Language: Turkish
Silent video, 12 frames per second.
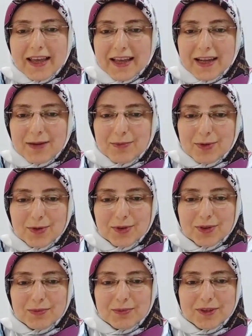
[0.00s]
Eğer bu
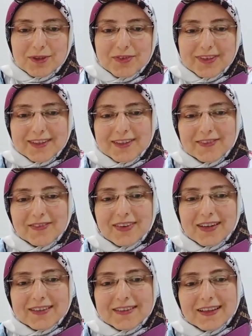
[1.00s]
konuda bir fikrin
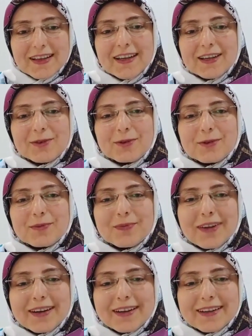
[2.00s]
varsa
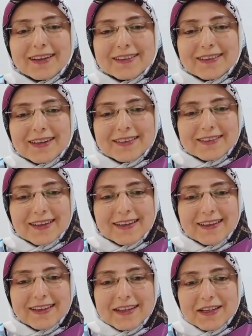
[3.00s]
yorumlarda
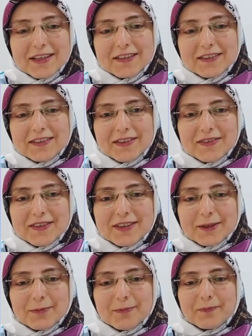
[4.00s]
yazarsan
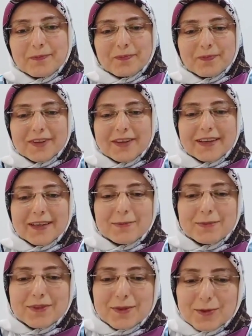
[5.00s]
sevinirim. Ee,
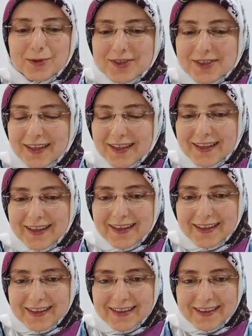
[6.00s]
biz
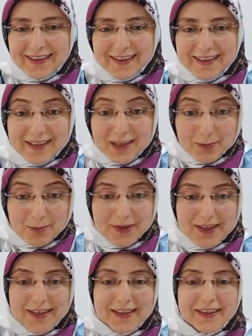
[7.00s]
Gülcan'la yayın
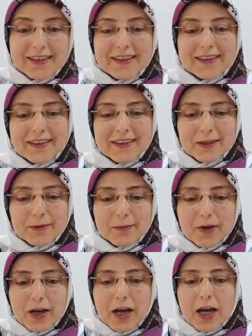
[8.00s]
yapmaya niyet ettik.
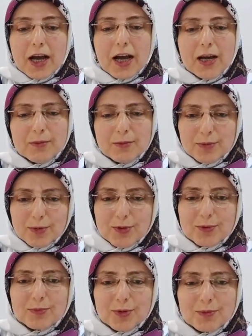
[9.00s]
Ama
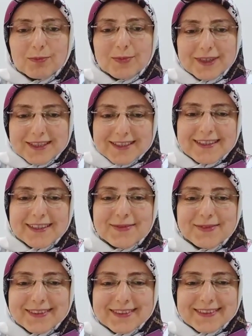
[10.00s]
bugün bunu
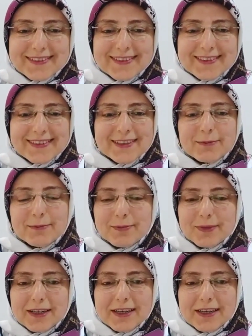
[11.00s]
başaramadık sanırım.